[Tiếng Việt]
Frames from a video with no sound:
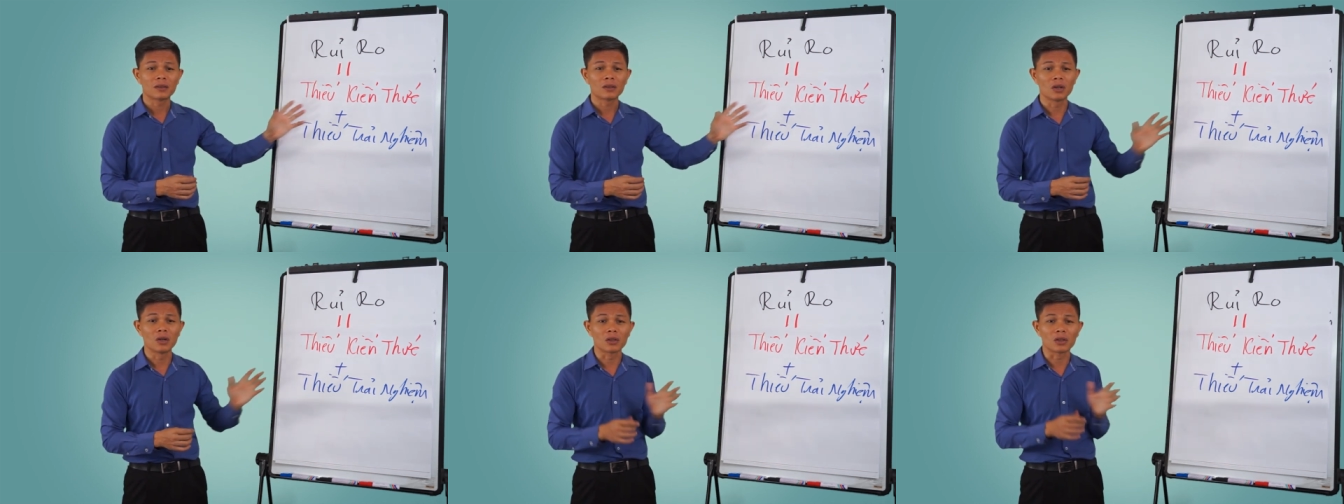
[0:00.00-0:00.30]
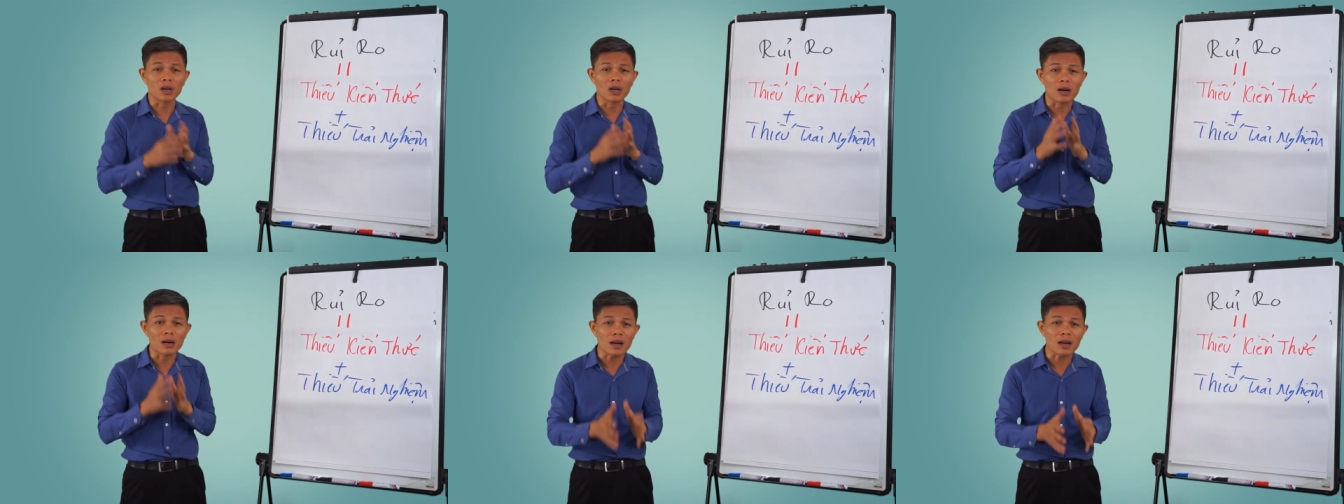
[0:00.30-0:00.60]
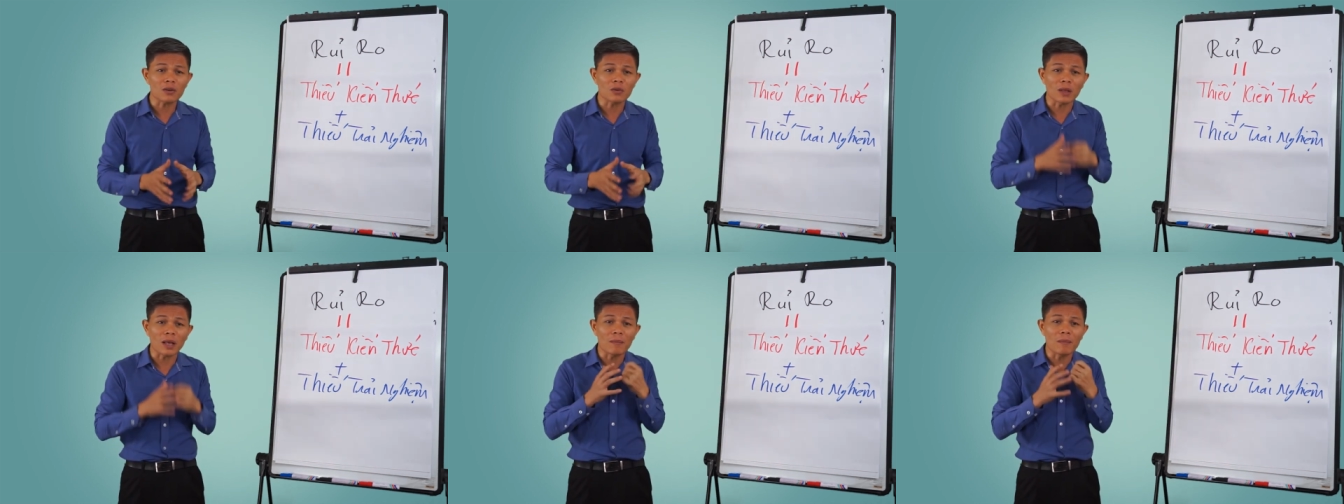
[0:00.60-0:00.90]
Thường thường
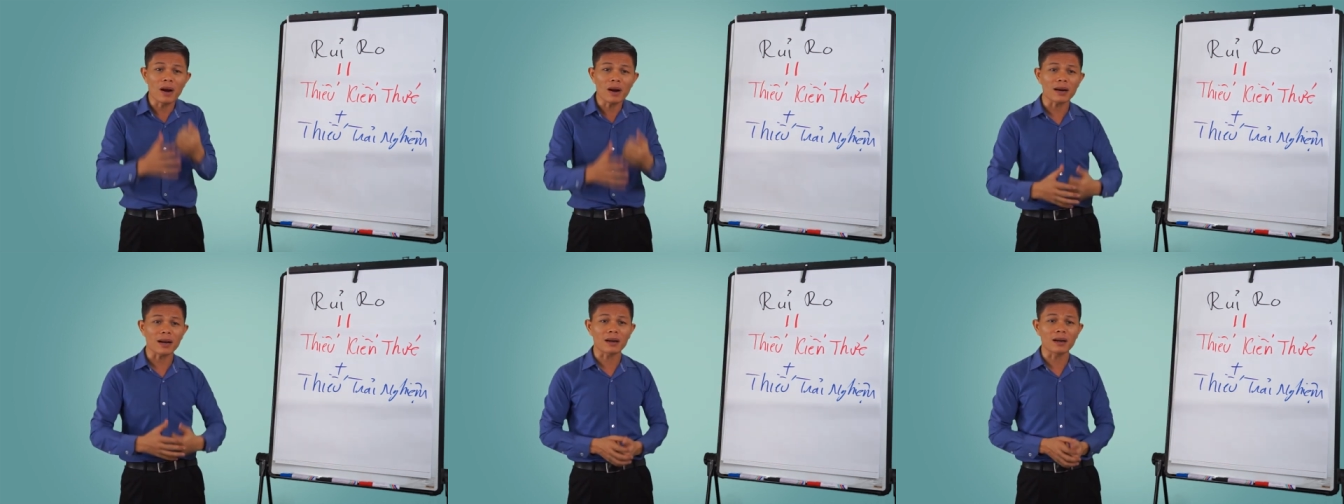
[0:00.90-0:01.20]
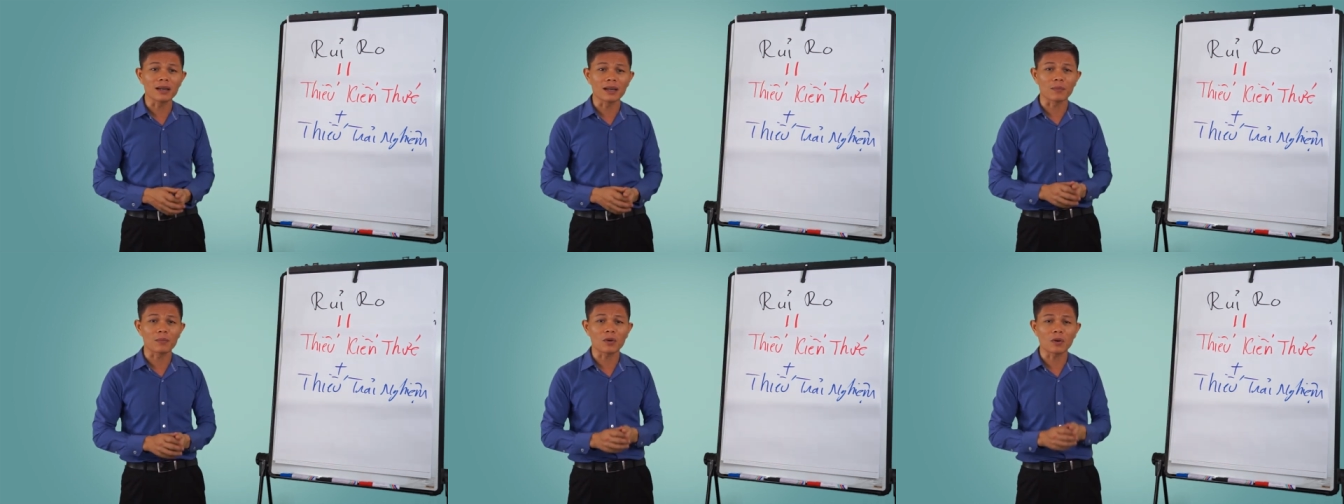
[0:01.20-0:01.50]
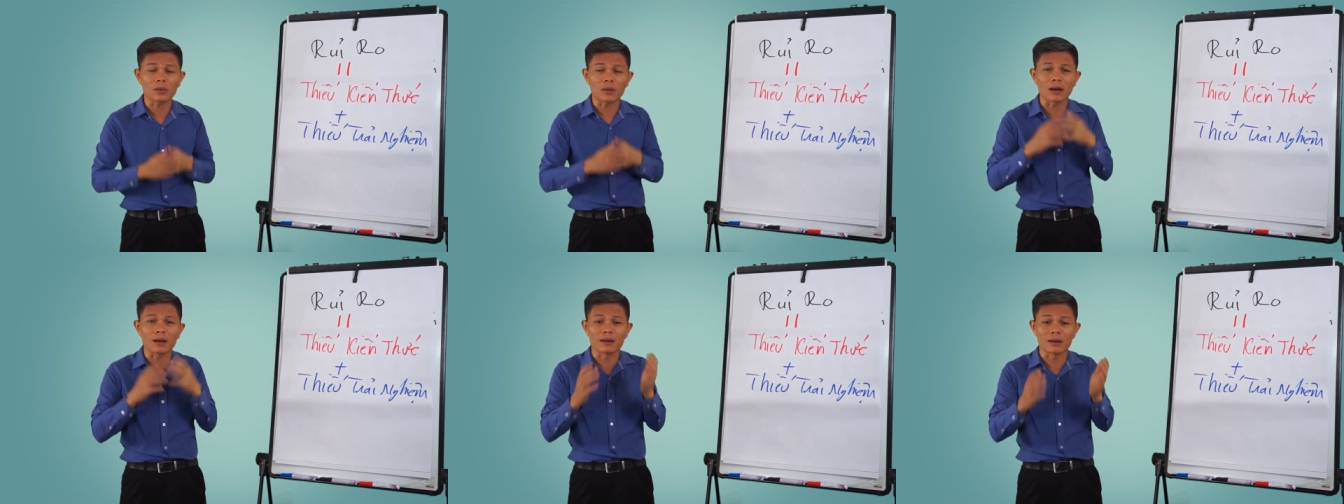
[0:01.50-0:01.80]
á, chúng ta mới ra khởi nghiệp,
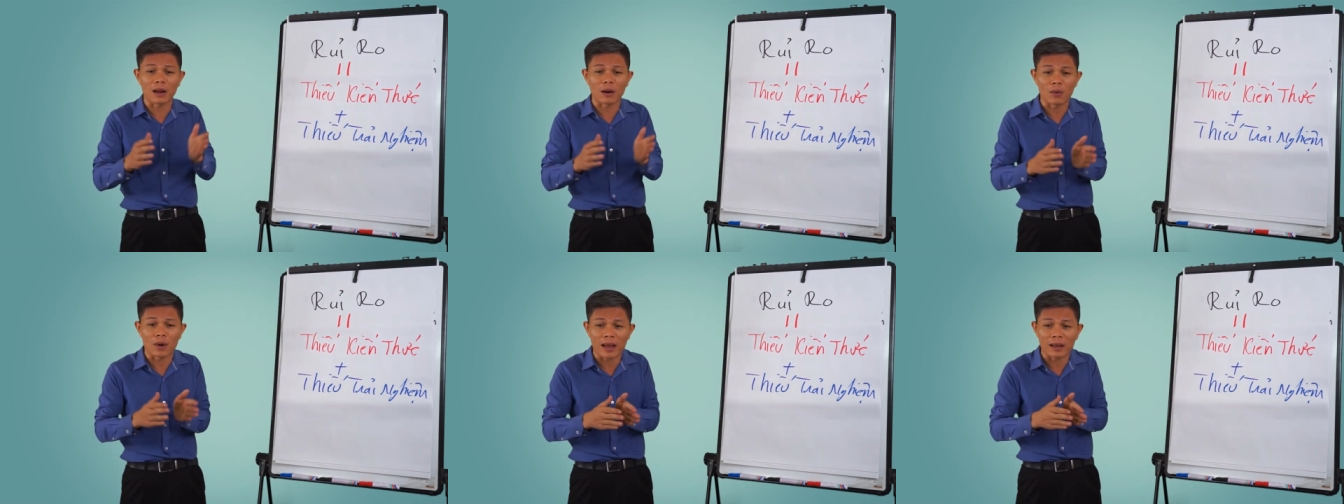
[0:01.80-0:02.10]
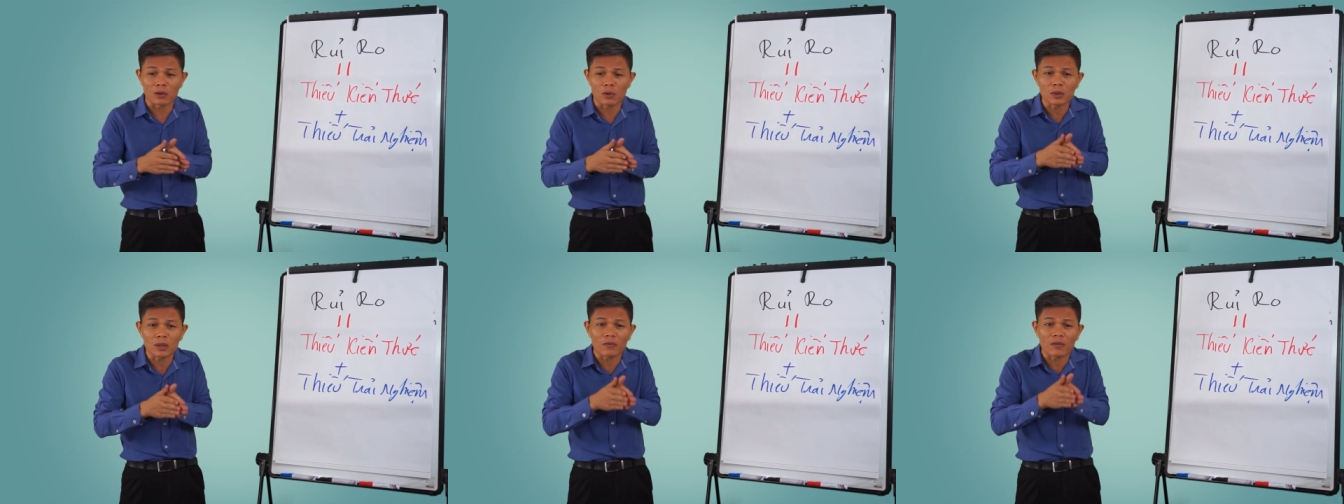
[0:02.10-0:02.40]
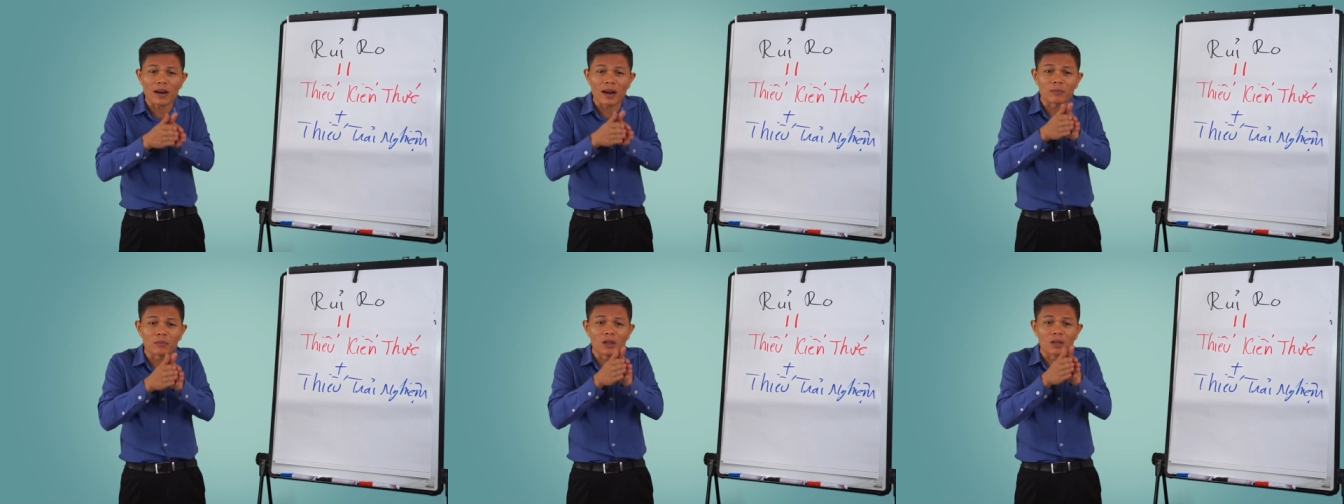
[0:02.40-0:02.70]
chúng ta là người đầu là chúng ta
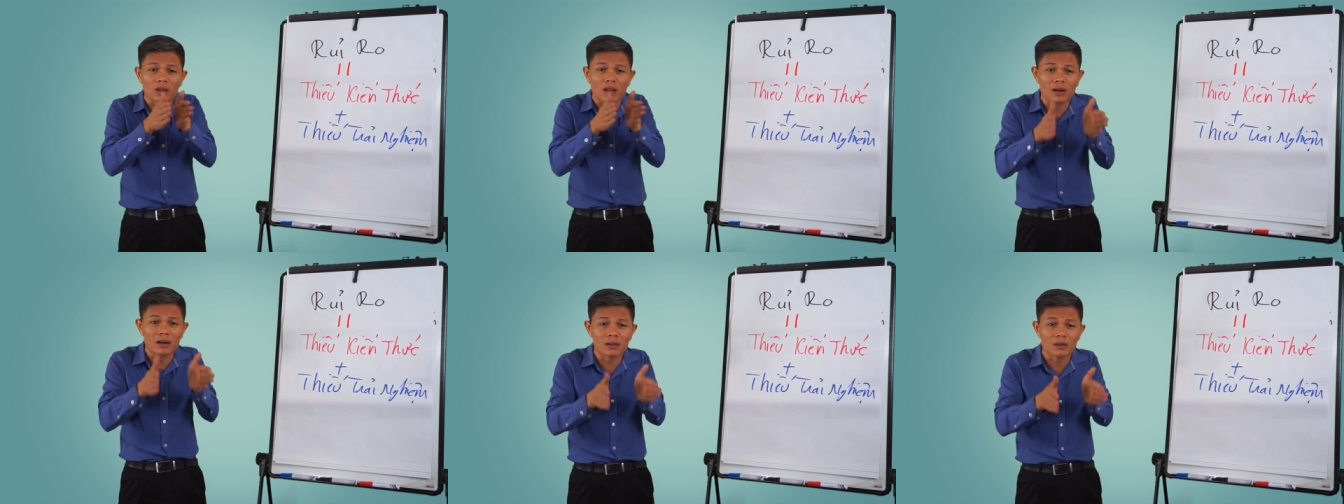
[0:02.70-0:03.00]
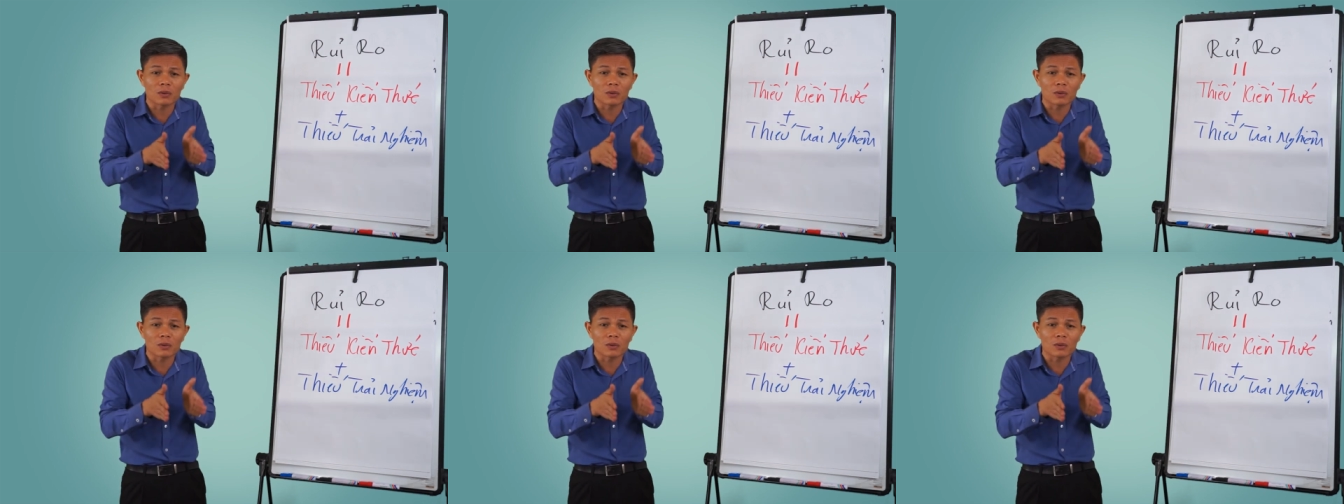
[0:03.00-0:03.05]
phải làm từ từ,